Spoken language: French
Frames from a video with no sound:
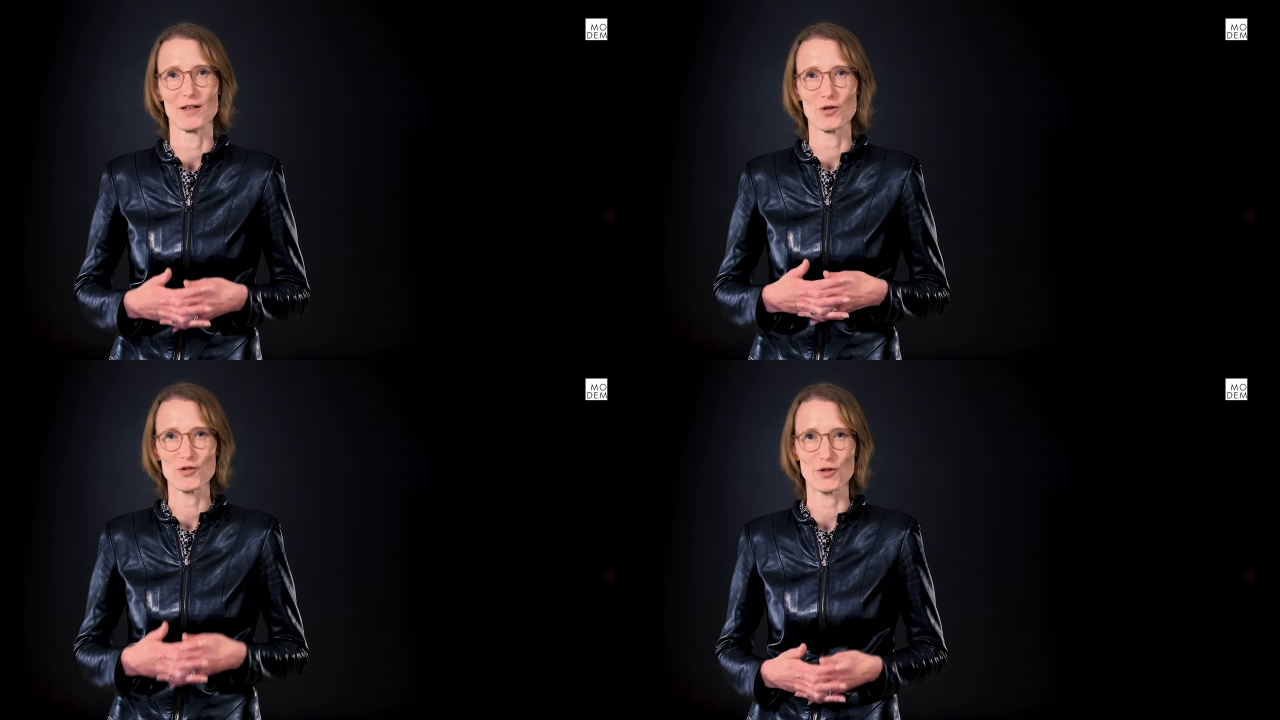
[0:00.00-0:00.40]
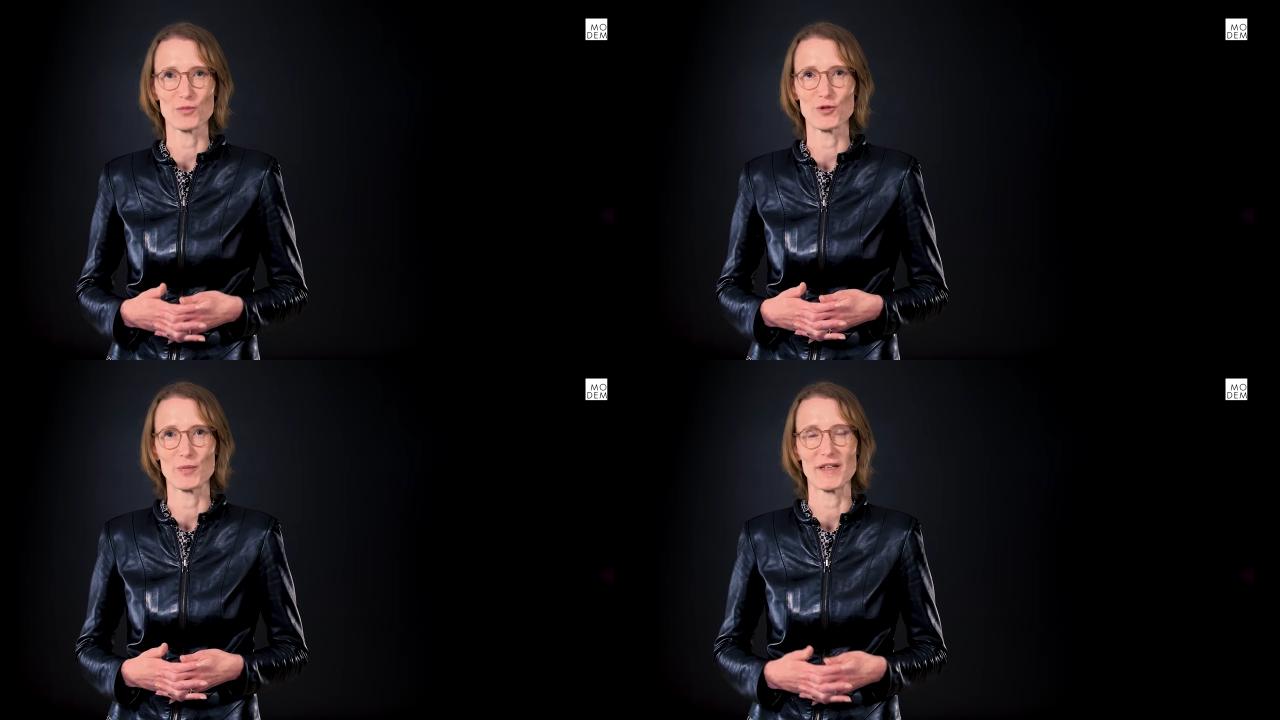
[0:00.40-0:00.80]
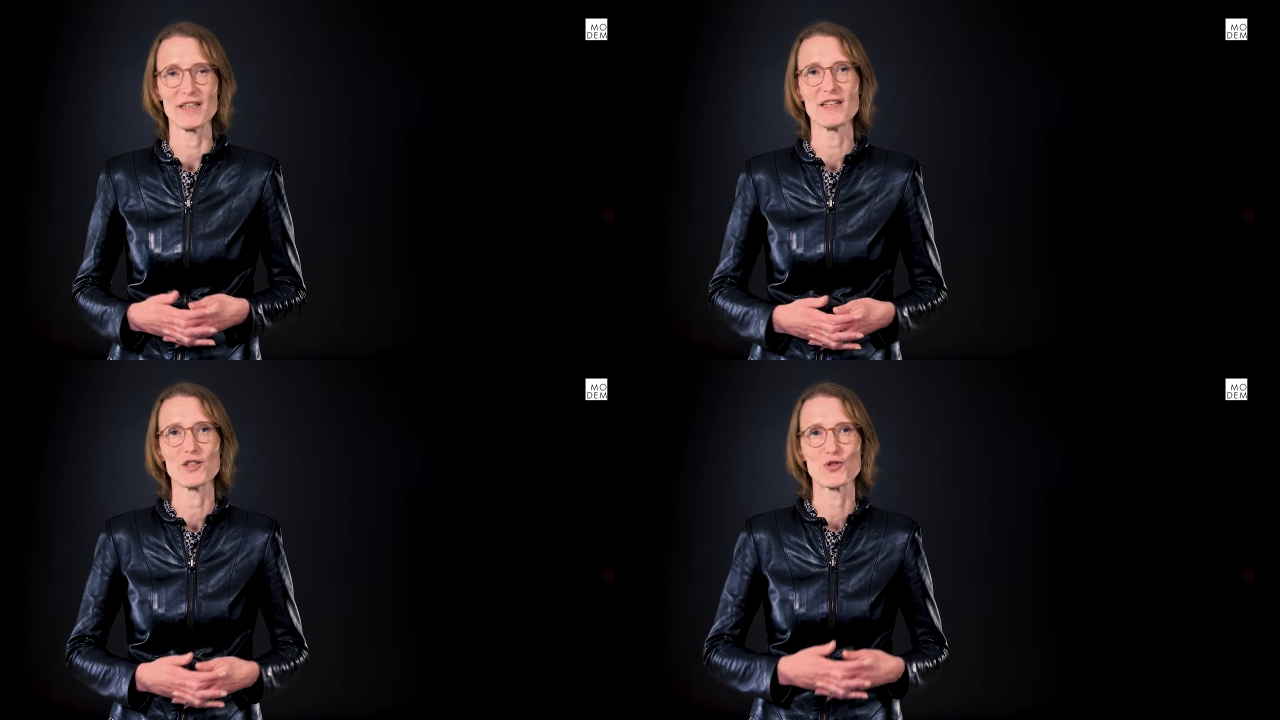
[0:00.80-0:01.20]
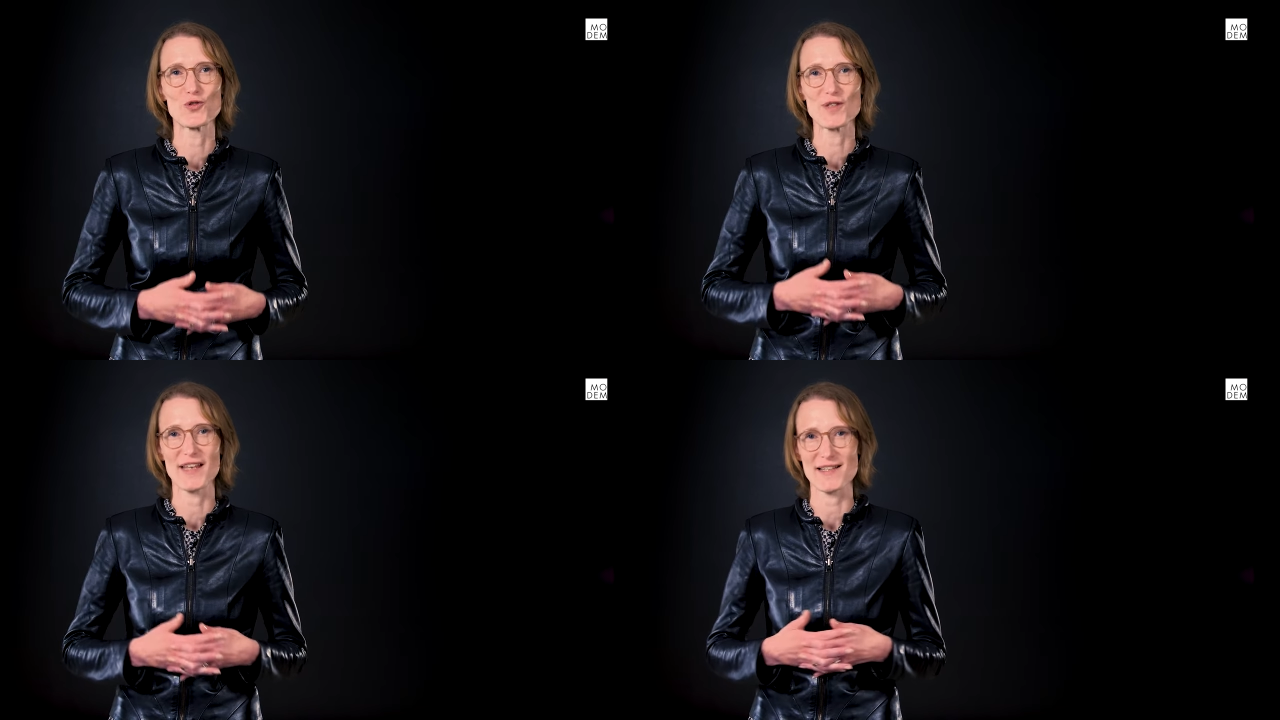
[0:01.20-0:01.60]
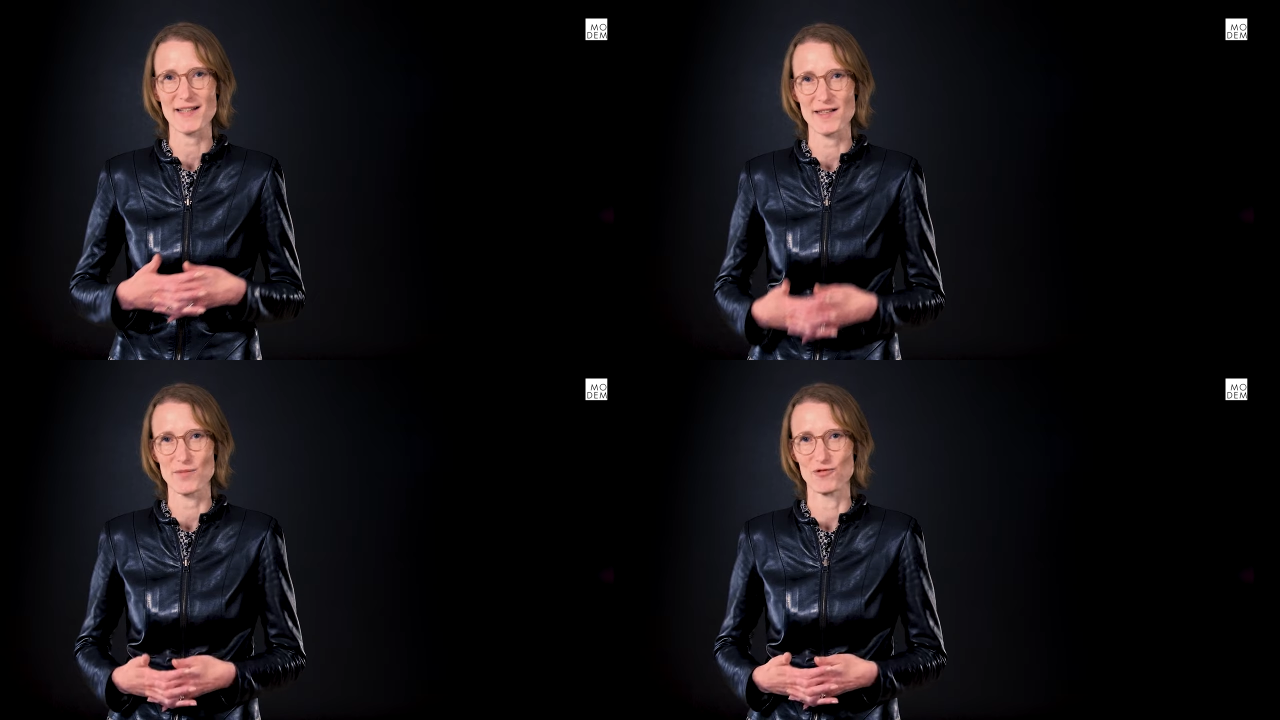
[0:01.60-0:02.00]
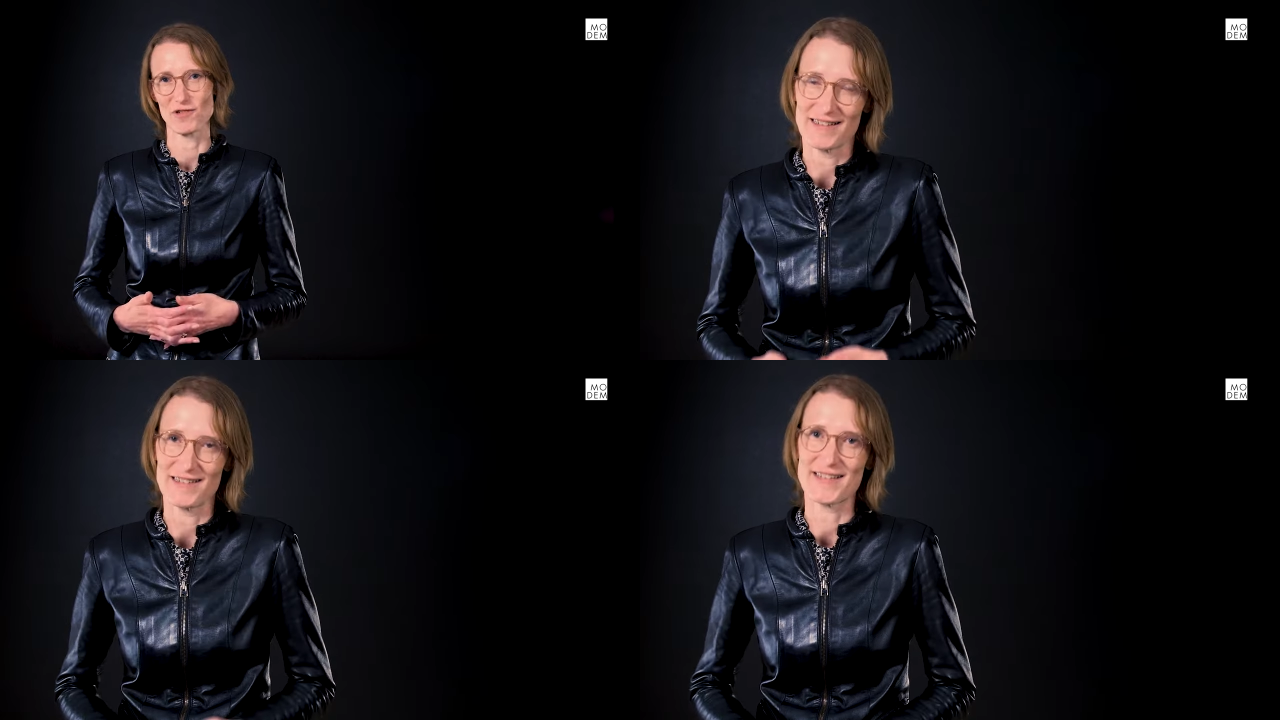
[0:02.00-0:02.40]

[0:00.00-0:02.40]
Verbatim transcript: l'ensemble du pays jusqu'à Strasbourg.